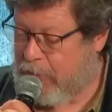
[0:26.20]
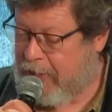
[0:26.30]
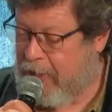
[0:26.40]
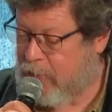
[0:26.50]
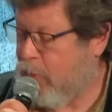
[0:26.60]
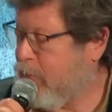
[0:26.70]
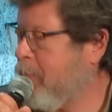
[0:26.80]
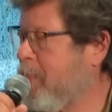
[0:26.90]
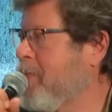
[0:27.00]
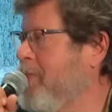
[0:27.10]
hôtels, je le dis
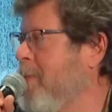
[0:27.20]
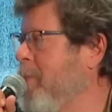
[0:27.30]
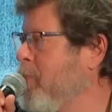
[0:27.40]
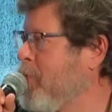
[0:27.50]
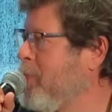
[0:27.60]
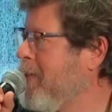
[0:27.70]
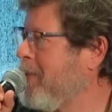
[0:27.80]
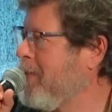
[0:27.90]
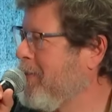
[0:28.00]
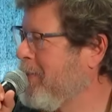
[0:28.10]
parce que ça m'amuse
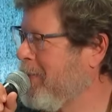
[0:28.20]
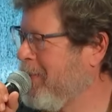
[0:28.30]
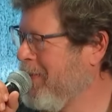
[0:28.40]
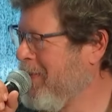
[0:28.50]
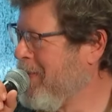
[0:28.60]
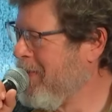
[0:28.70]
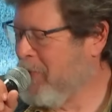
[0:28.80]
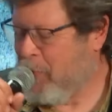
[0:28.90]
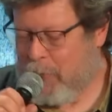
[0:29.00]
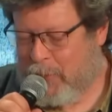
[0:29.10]
bien et euh,
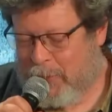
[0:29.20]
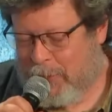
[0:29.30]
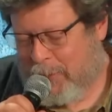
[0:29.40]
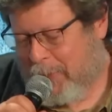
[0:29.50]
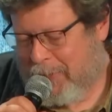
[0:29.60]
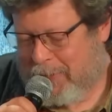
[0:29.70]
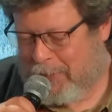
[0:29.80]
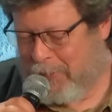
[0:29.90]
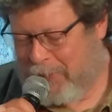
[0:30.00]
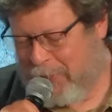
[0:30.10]
je pense que
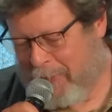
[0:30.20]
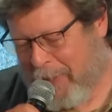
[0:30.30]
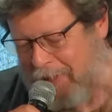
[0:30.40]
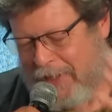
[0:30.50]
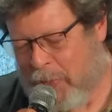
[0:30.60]
tu, es prête à ce